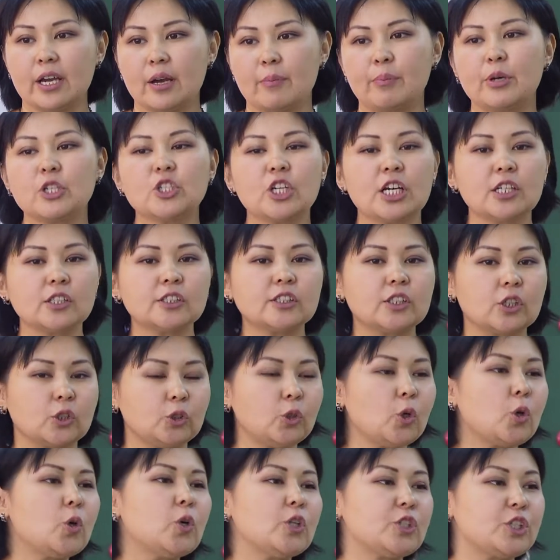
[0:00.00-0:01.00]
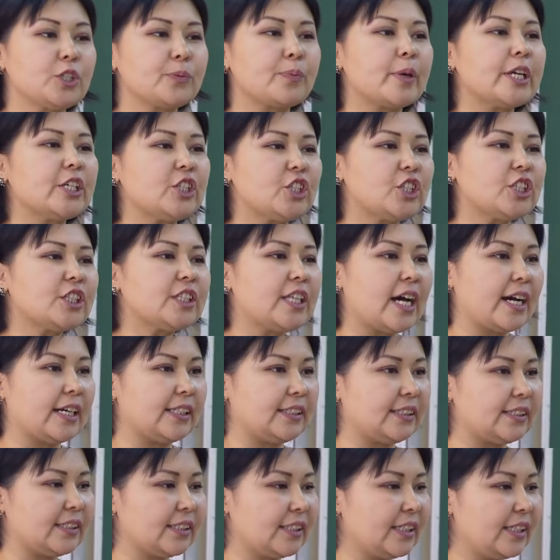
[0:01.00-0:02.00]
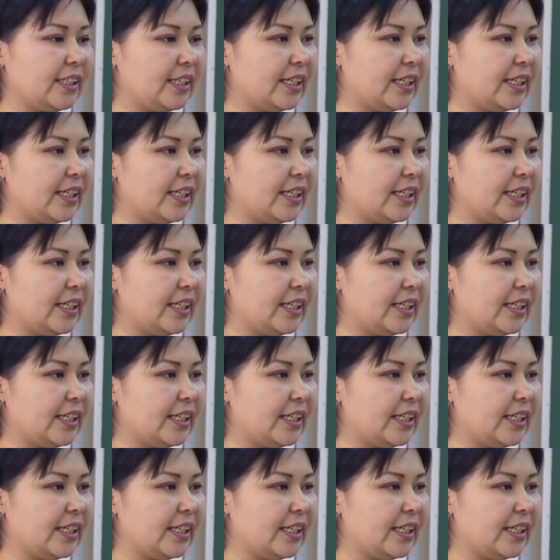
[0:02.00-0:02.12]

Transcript: Пожалуйста, кто хочет прочитать?